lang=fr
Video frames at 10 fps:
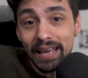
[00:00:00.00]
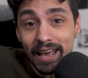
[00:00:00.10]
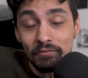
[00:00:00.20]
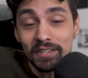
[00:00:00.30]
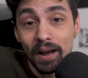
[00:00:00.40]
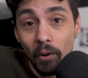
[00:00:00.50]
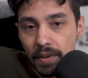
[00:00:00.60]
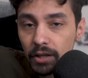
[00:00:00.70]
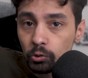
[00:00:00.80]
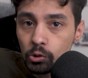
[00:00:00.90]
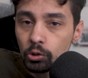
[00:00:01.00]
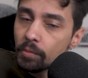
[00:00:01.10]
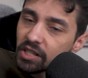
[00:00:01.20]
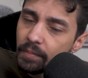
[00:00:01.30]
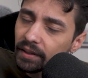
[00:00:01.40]
évidemment. Attention, le
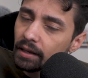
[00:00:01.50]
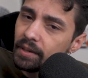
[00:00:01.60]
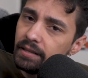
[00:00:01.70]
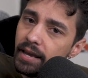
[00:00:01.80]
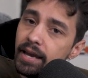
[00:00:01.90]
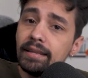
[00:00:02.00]
match n'est pas terminé.